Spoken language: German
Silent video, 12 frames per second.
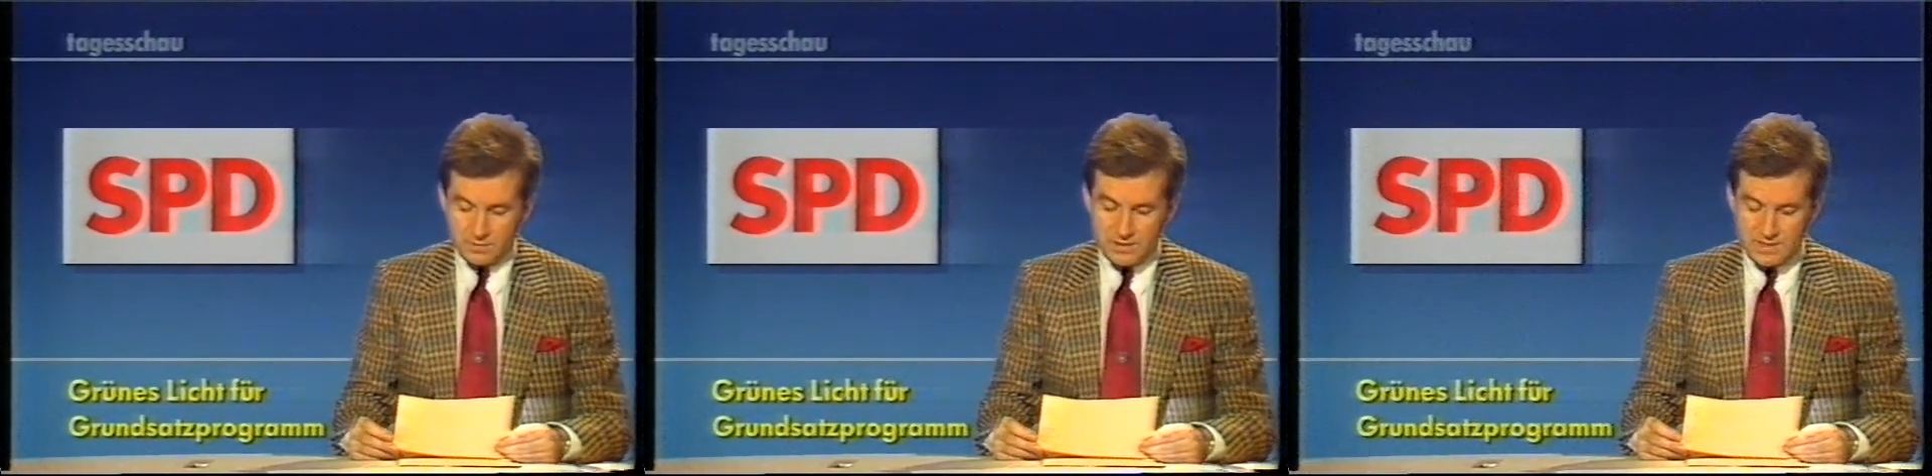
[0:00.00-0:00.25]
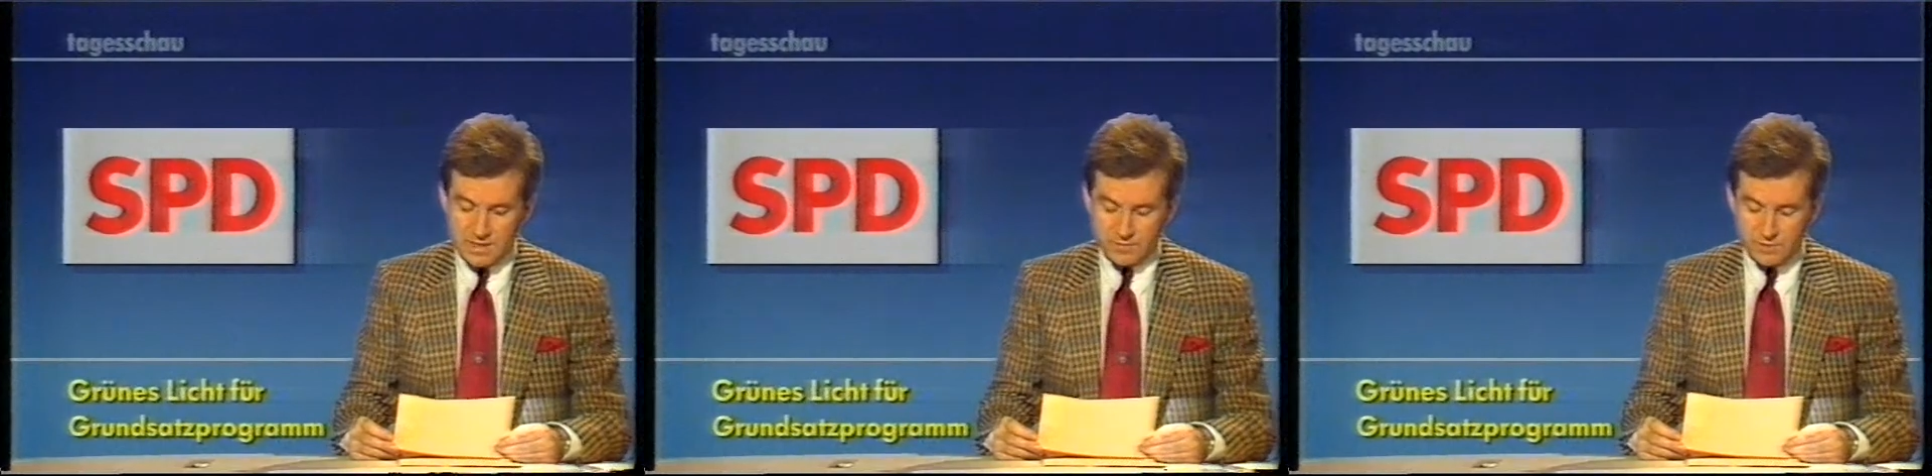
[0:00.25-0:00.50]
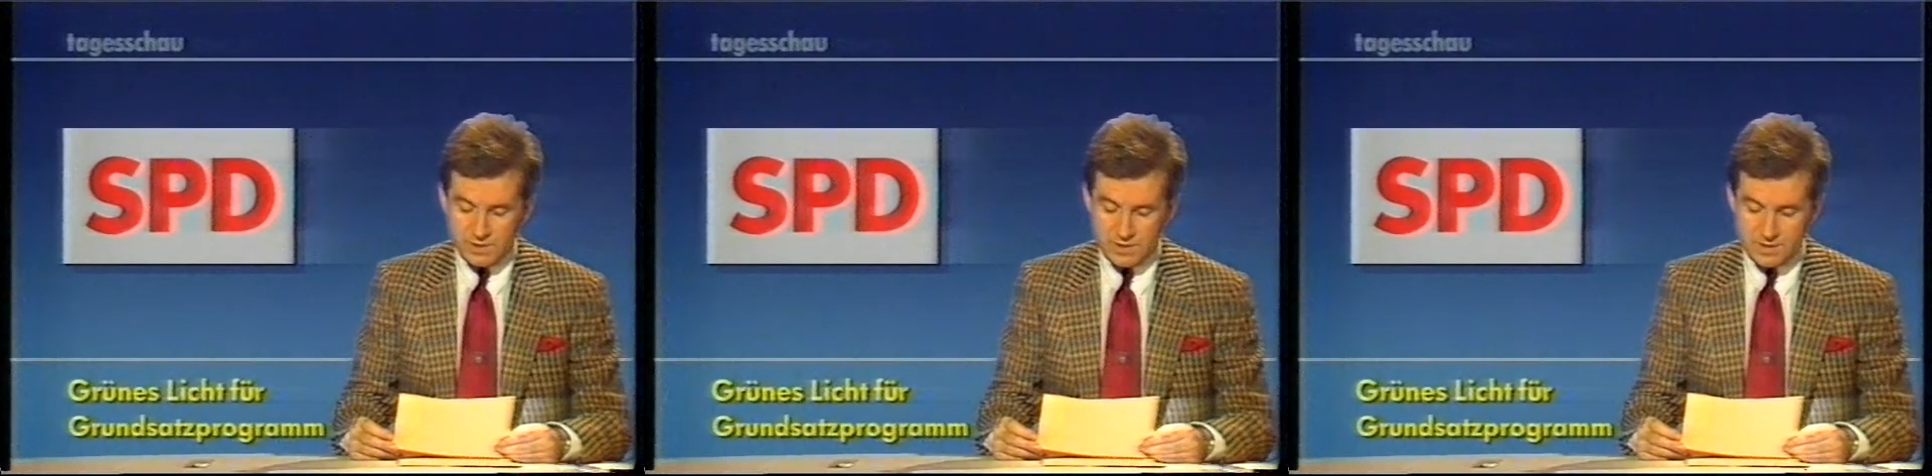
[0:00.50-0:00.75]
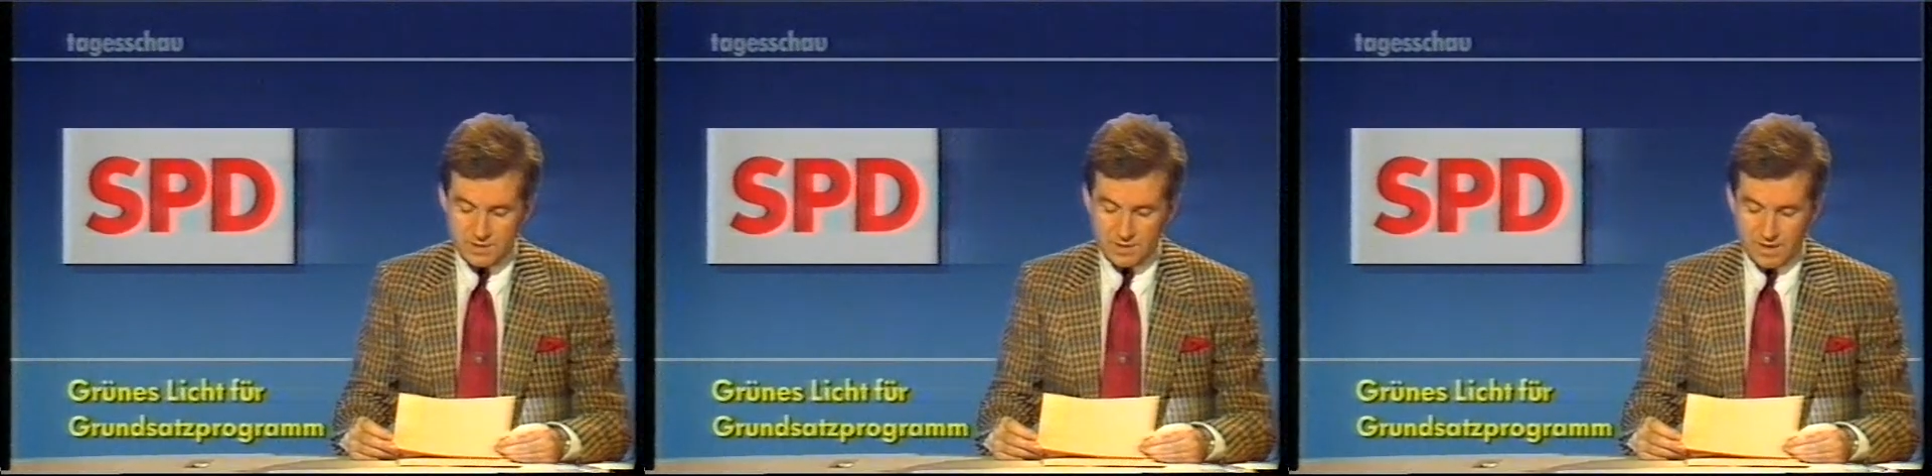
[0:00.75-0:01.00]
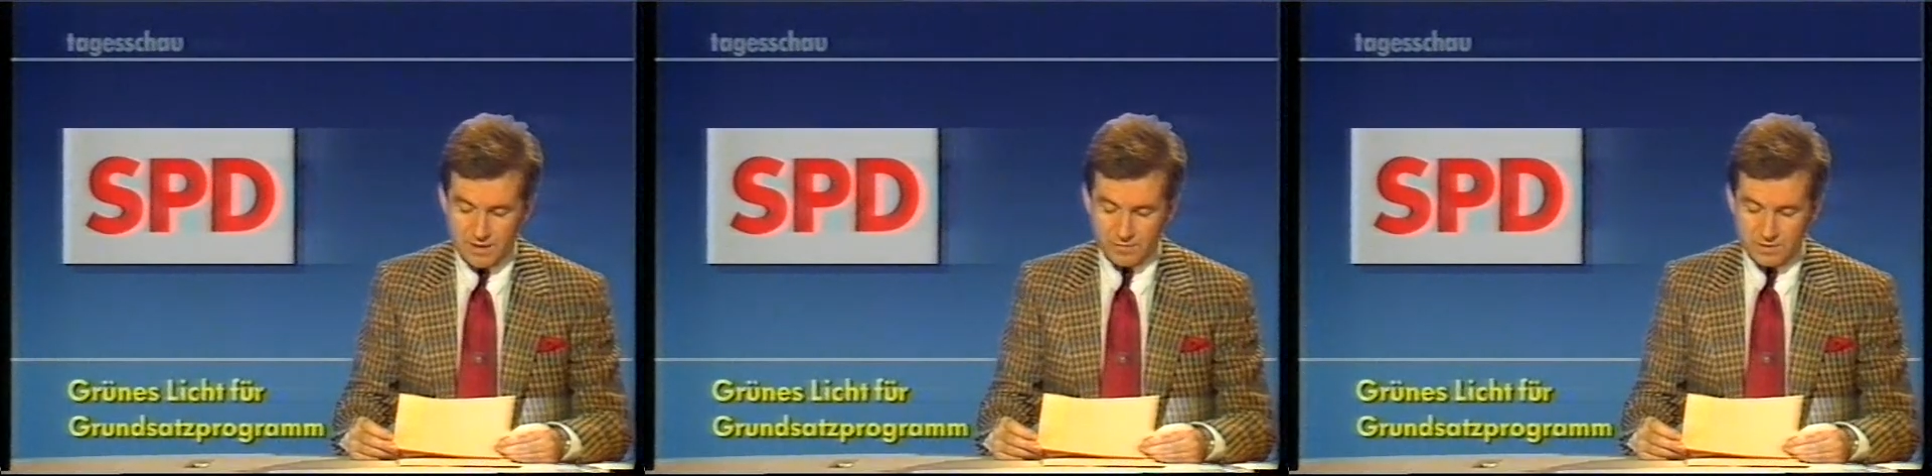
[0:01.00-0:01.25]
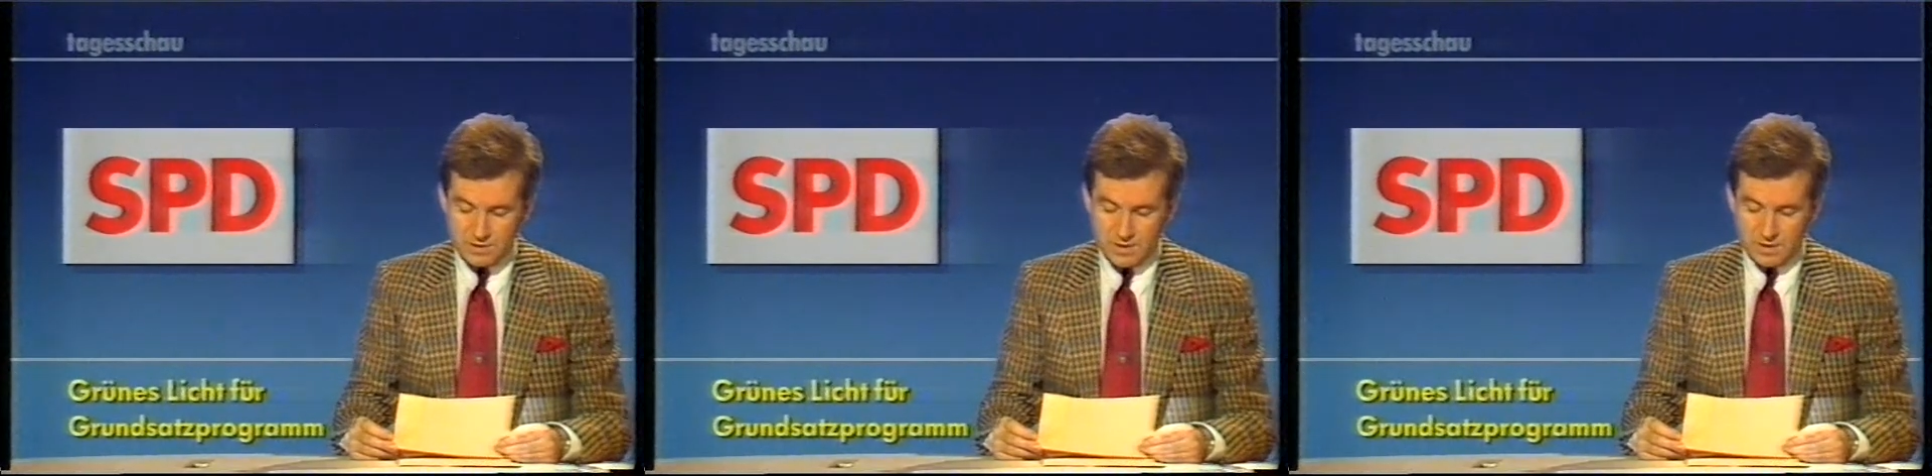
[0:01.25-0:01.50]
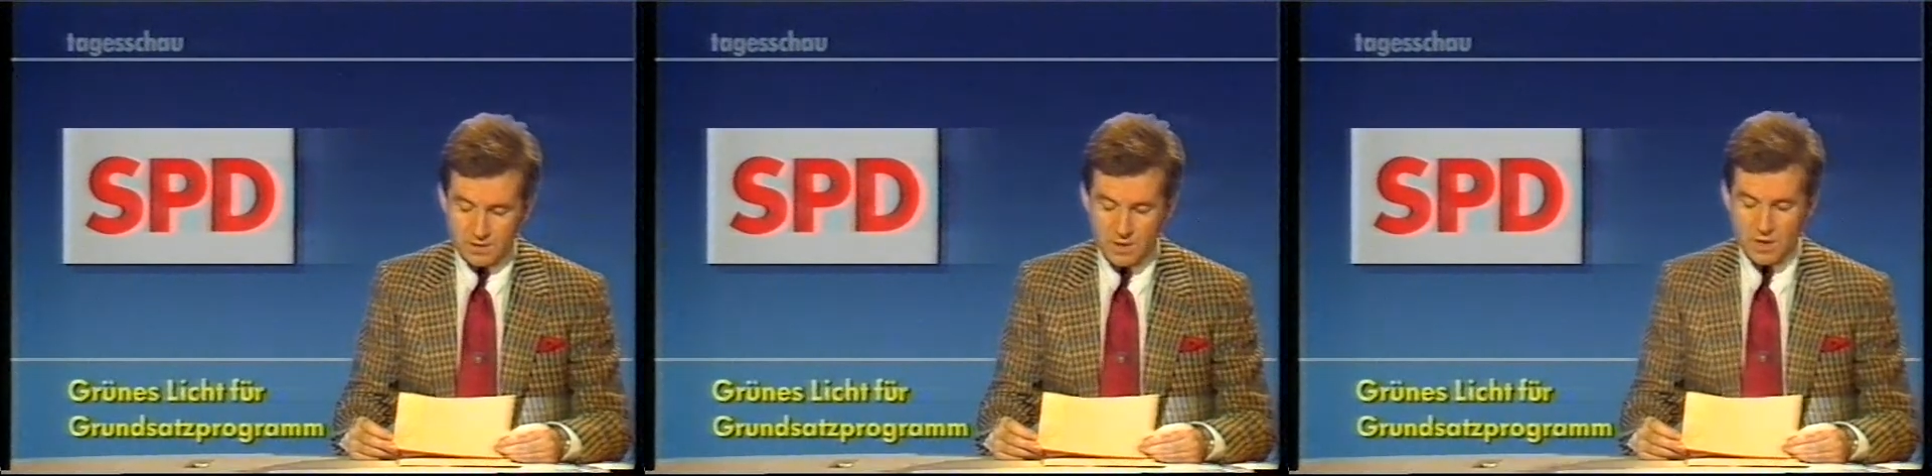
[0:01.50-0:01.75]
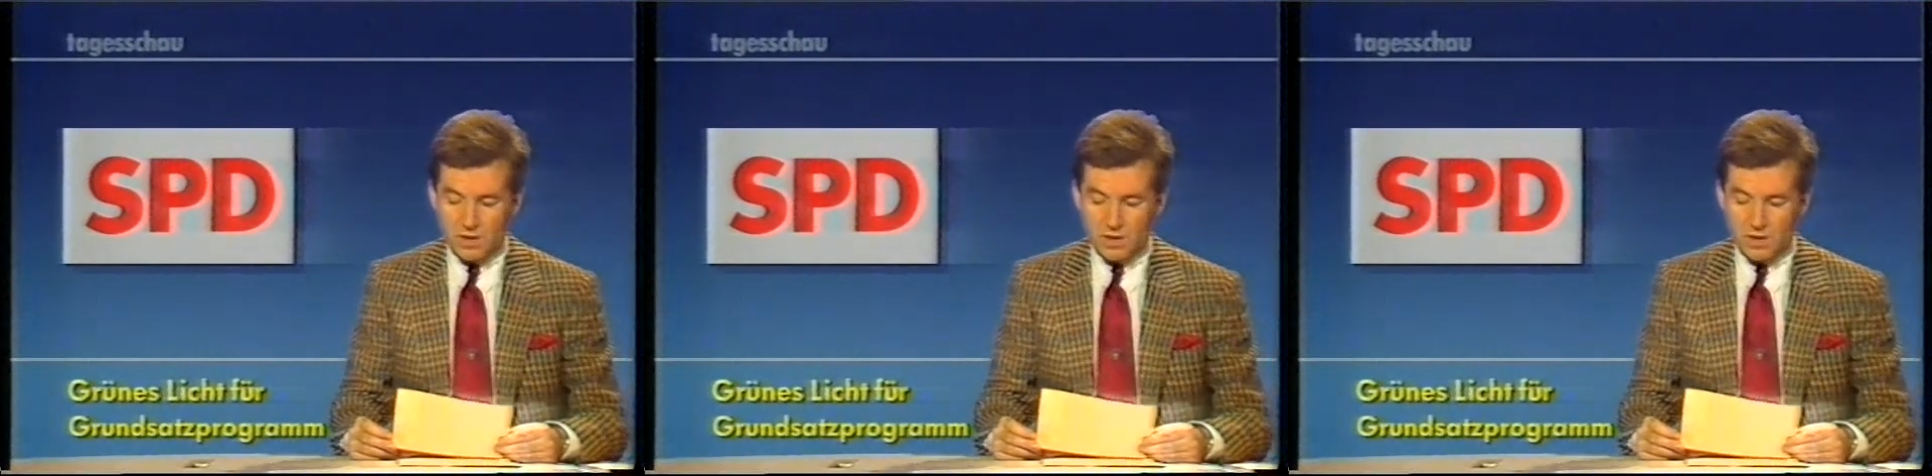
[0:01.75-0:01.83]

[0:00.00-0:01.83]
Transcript: Parteivorsitzenden Lafontaine